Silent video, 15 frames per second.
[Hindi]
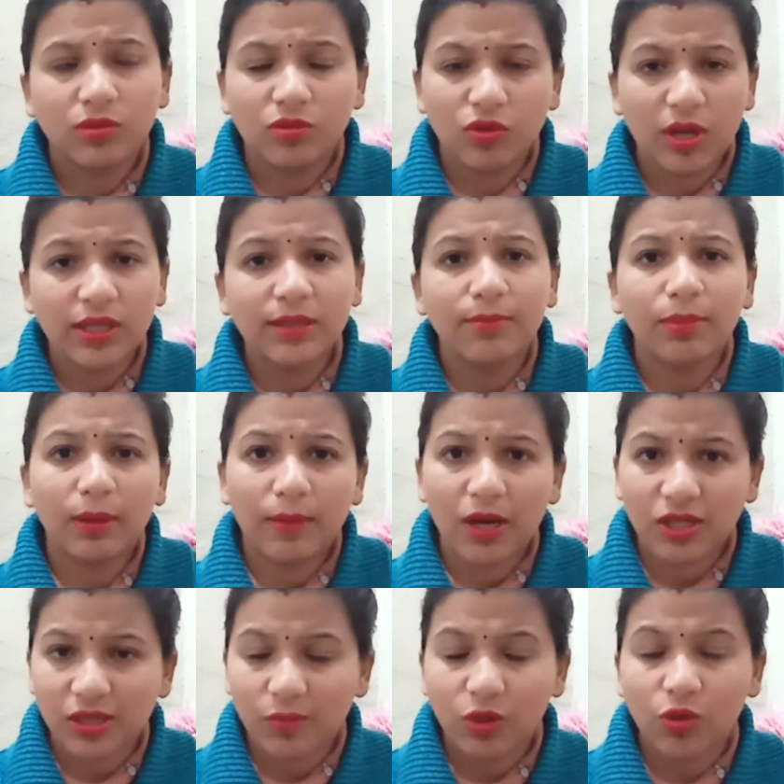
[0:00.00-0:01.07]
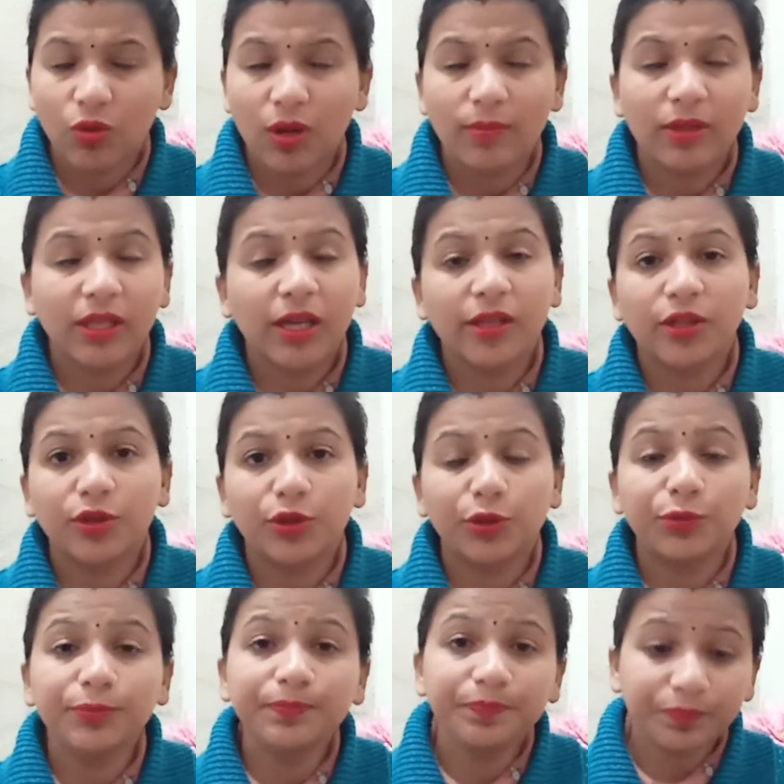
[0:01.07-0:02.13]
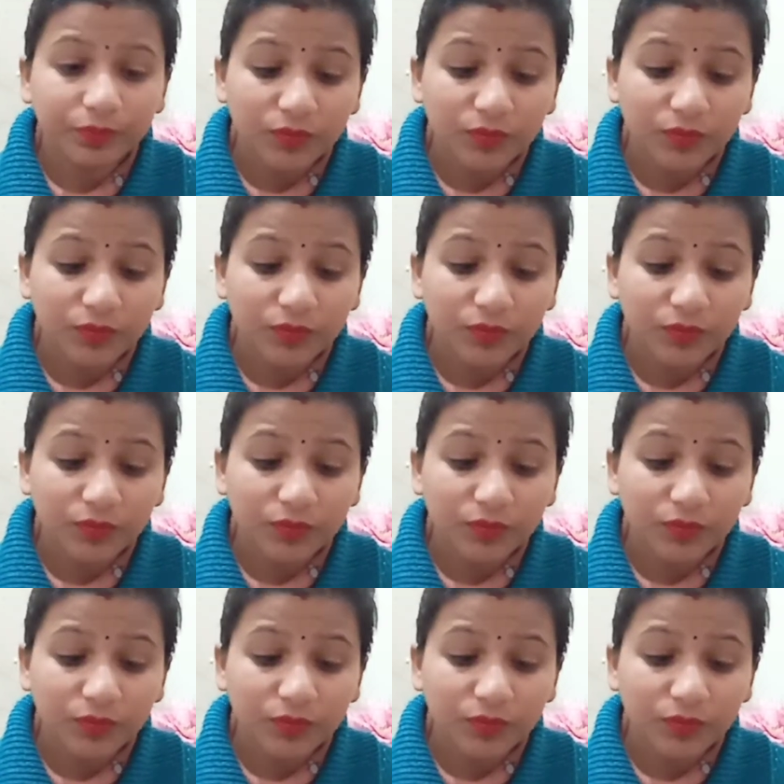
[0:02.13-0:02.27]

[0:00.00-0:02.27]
जो है सिंपल भाषा में थोड़ा बता देती हूँ